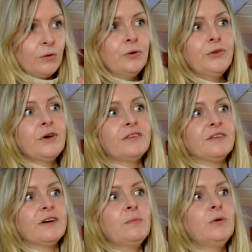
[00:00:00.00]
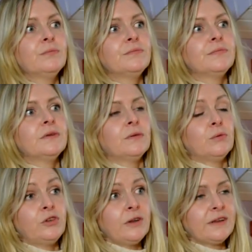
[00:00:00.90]
l'odeur, c'est vraiment...
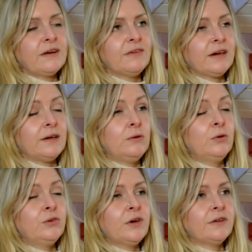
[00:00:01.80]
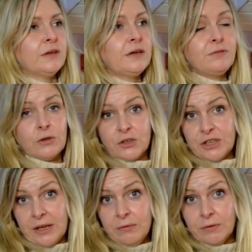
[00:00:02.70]
On le sent à travers hein, l'odeur d'un
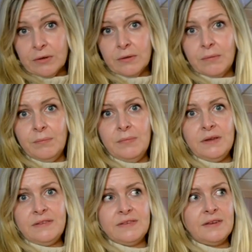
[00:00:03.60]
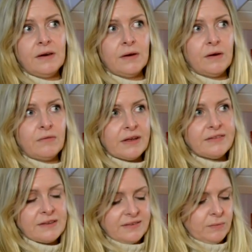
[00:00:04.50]
aftershave, mais c'est euh, voilà,
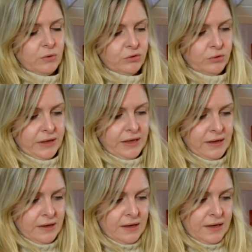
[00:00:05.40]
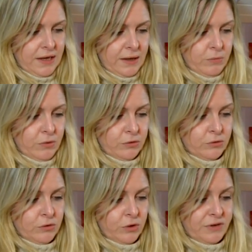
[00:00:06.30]
c'est assez mentholé. Il me note
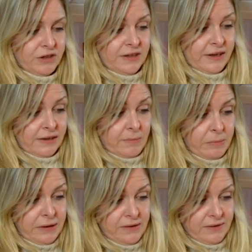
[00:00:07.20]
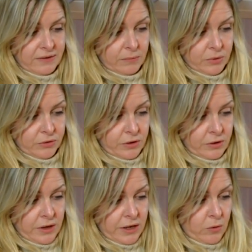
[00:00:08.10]
dedans en fait qu'il y a d'amamélis,
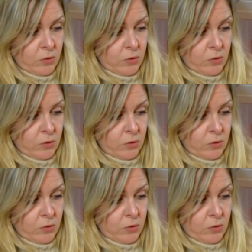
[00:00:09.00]
menthol et